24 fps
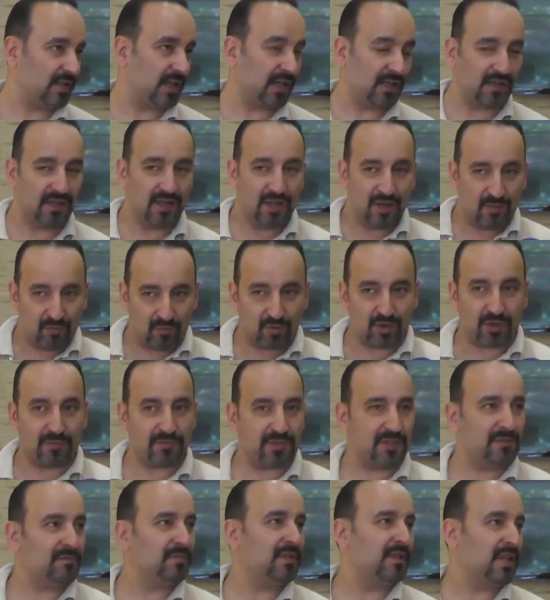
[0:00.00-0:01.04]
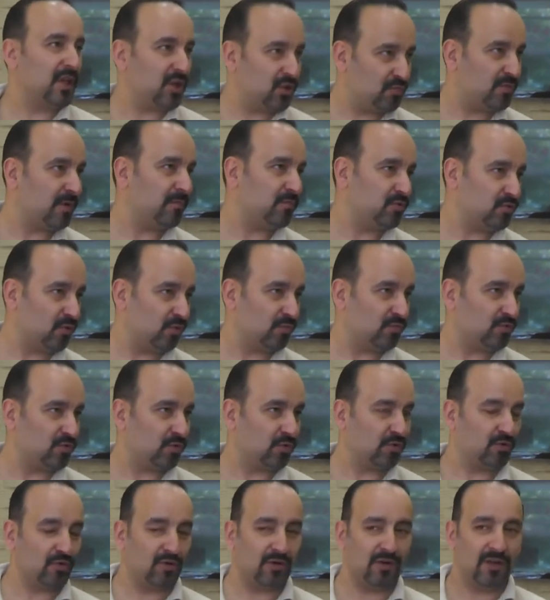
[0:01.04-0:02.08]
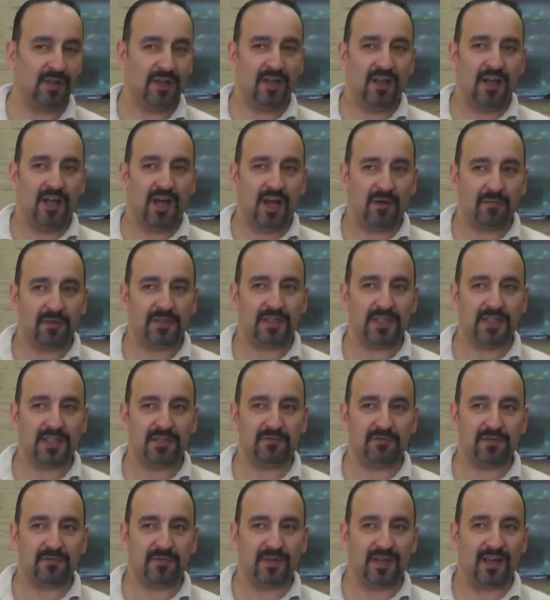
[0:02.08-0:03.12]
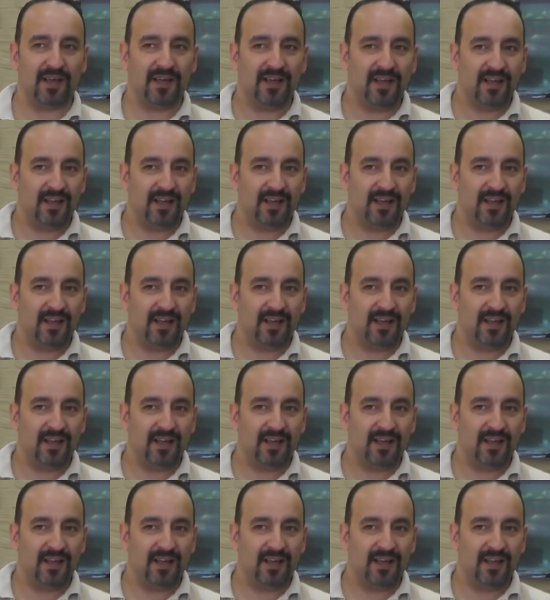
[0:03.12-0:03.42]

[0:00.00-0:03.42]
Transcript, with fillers: Yani bu da bizim bir tecrübemiz olmuş oluyor. Ama dediğim gibi